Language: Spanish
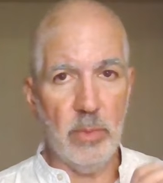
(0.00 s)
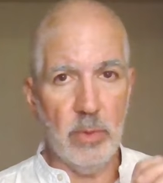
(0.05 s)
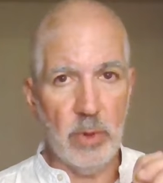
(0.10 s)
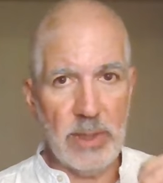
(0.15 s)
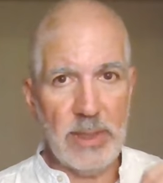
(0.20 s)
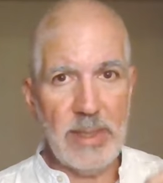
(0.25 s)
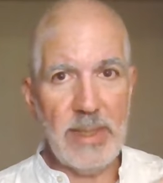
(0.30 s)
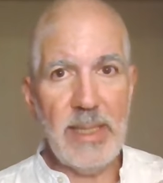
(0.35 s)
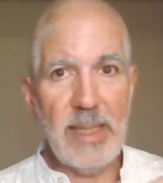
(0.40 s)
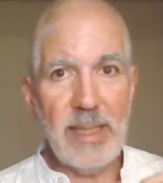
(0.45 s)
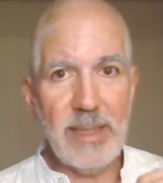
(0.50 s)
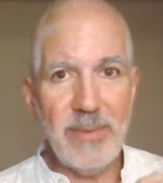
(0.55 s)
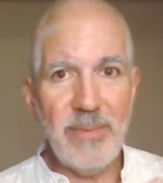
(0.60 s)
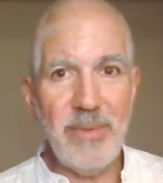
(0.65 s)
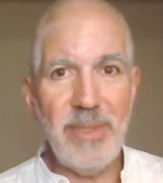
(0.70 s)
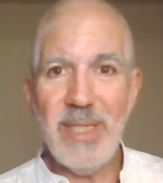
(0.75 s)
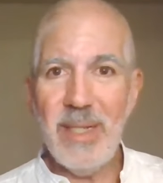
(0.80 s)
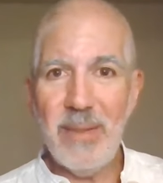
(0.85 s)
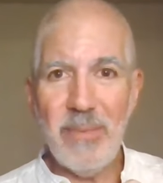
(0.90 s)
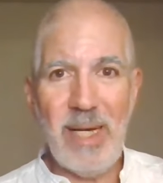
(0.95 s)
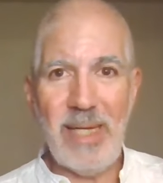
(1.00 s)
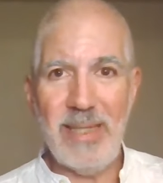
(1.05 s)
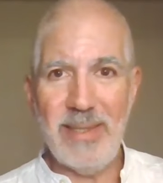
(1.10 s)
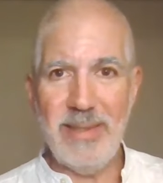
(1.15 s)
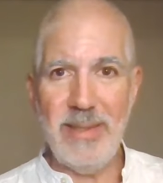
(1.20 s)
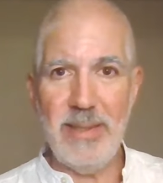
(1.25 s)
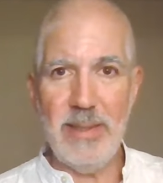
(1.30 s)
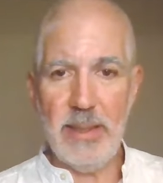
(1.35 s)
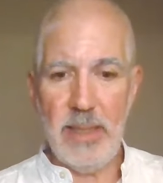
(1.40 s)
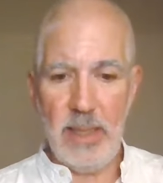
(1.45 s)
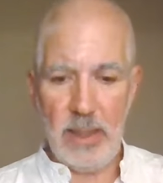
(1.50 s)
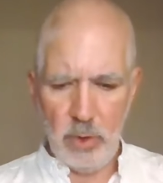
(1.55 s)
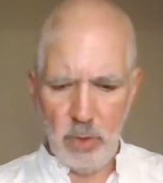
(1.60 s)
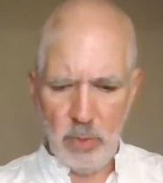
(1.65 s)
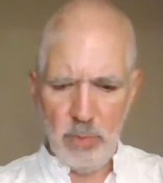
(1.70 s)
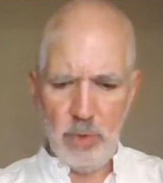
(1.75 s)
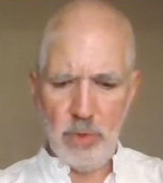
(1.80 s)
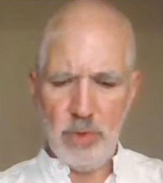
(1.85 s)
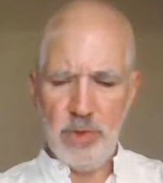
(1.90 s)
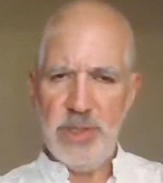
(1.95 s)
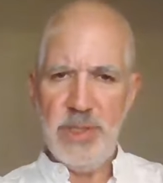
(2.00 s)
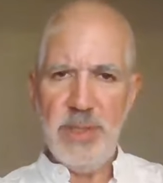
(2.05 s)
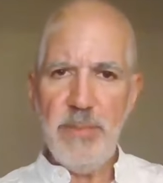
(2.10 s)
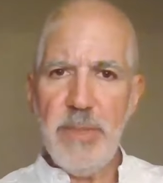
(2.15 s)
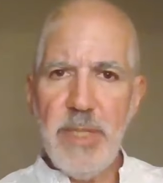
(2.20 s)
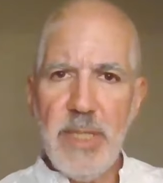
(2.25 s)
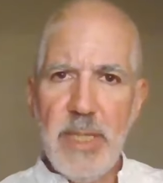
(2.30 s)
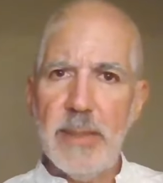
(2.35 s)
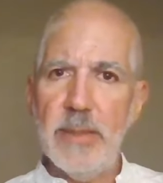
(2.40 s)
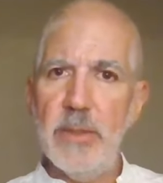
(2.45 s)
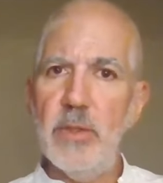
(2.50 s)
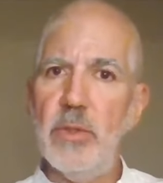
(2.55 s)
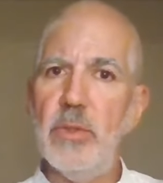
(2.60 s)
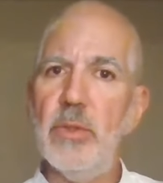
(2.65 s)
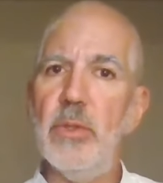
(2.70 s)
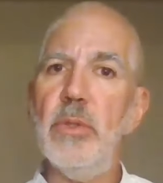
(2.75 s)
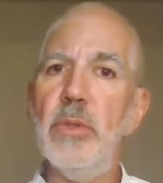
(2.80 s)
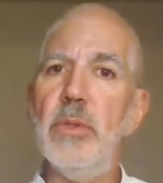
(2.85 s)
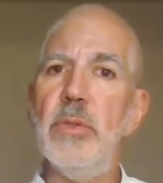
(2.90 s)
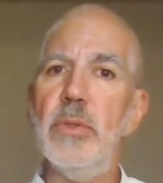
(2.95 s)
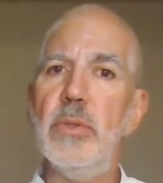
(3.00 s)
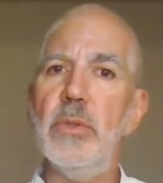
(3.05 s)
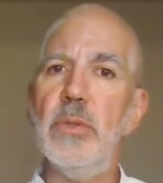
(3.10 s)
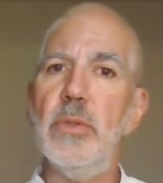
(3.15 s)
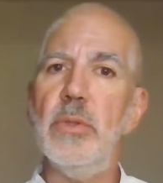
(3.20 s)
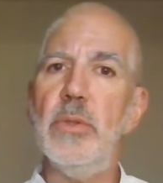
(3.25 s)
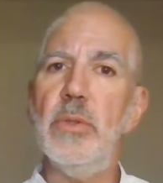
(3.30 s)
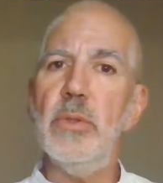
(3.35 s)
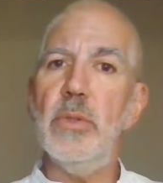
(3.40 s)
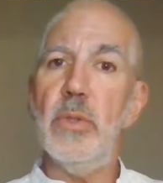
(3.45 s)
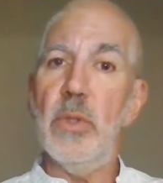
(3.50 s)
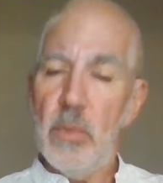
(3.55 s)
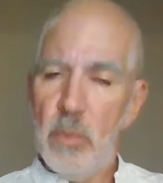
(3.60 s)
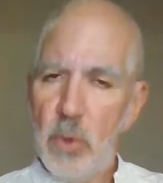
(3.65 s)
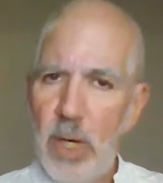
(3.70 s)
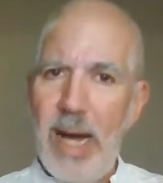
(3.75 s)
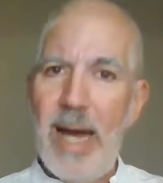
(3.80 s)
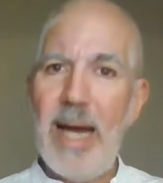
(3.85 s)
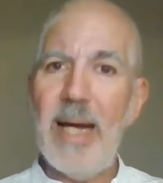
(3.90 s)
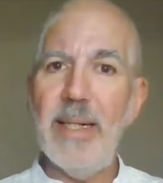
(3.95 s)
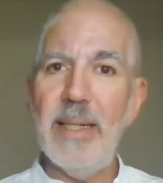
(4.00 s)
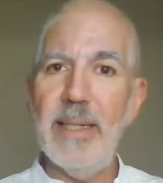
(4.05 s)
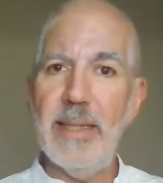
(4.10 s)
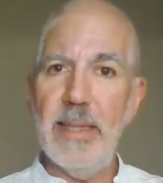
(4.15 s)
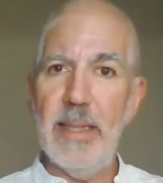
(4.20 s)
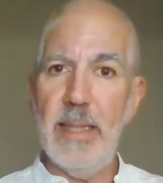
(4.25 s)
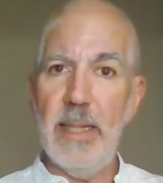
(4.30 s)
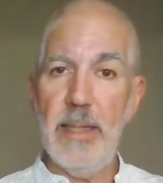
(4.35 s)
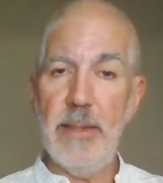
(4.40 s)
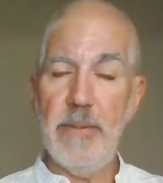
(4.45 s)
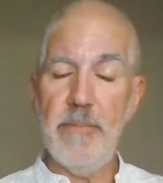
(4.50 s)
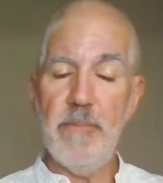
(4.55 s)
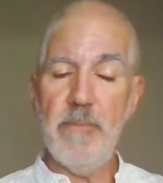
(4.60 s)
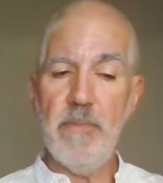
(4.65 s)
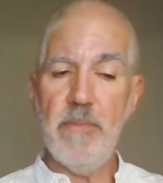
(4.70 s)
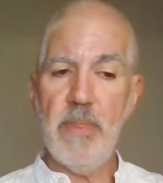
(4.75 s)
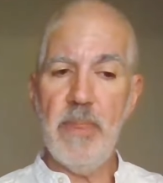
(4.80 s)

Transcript: como regla de vida básica, como cimiento, como ancla,